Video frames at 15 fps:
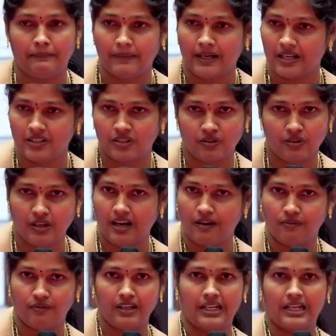மனசுக்குள்ளே
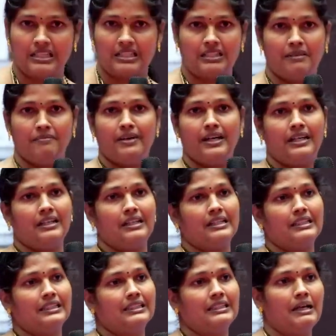அவ்வளோ கஷ்டமாக
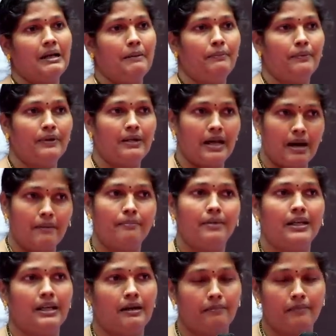இருக்குது அப்போ நாம்
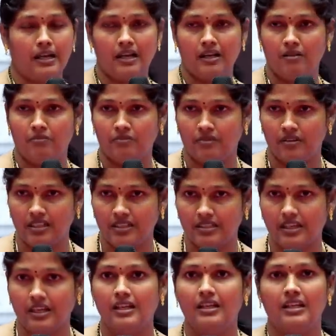நம்மளால்
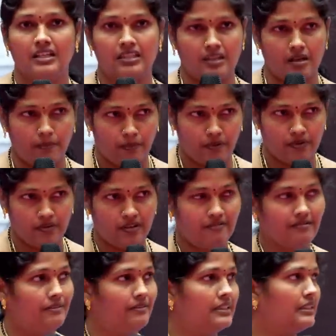முடிஞ்ச
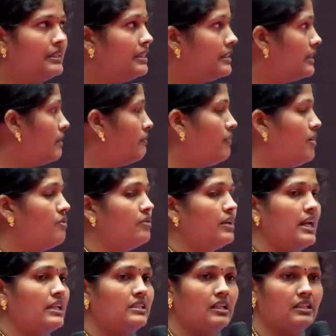சப்போர்ட்டிவை வந்து இந்த
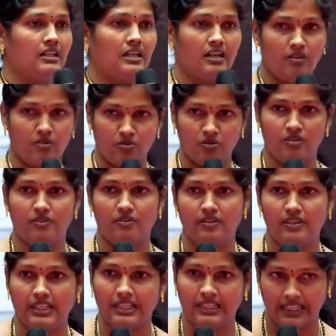ஃபவுண்டேஷனுக்காக
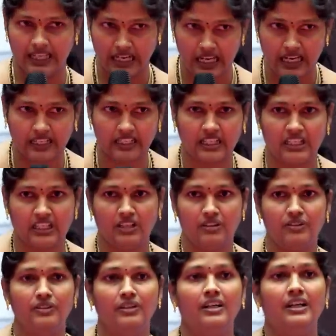கொடுக்கணுன்னு
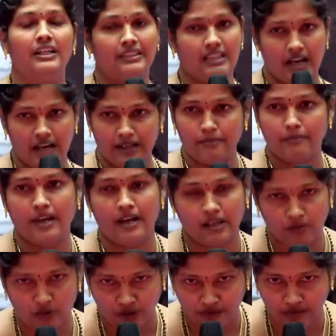எல்லார்கிட்டேயும் தாழ்மையான
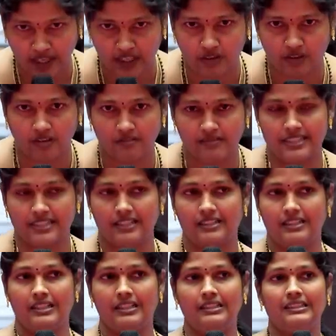ஒரு வேண்டுகோள்
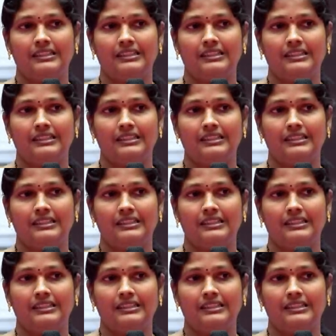வச்சுக்கிட்டு